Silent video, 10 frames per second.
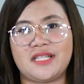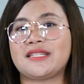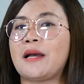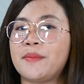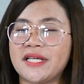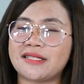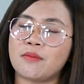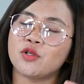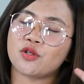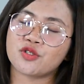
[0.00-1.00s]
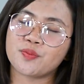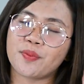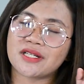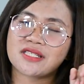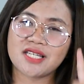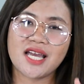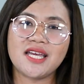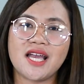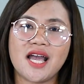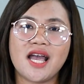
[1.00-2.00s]
Tetapi kita mau terus
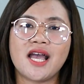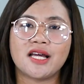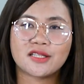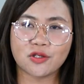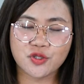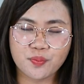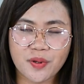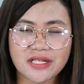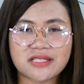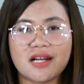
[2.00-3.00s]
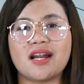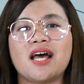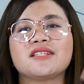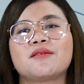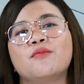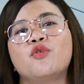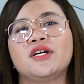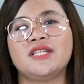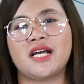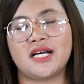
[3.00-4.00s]
percaya, terus berserah
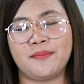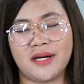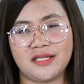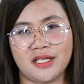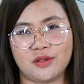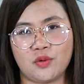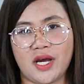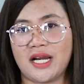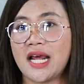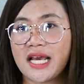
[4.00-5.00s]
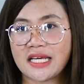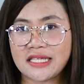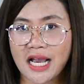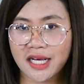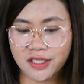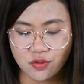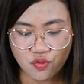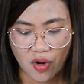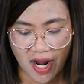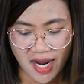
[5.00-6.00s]
semuanya kepada Tuhan. Yang
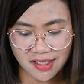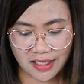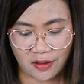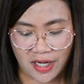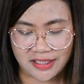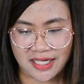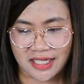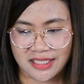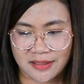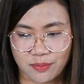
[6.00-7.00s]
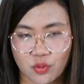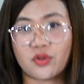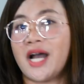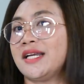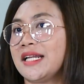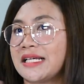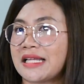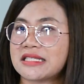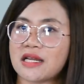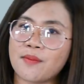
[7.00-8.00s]
kedua, kalau adik-adik buka dan
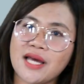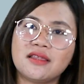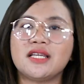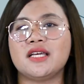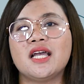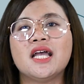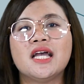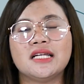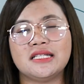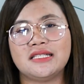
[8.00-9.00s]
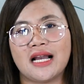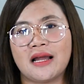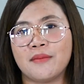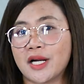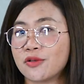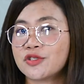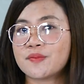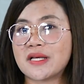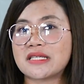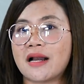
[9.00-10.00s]
kita cermati, di dalam Markus
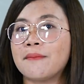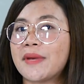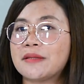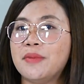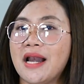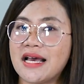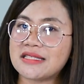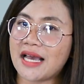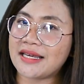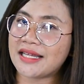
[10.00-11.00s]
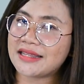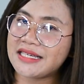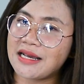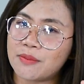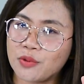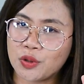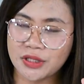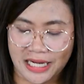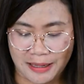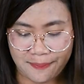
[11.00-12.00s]
pasal 14 ayat
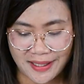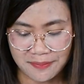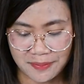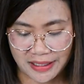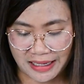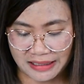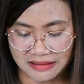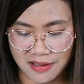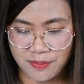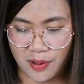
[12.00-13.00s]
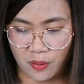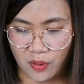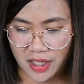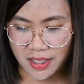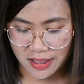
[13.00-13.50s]
38 berkata bahwa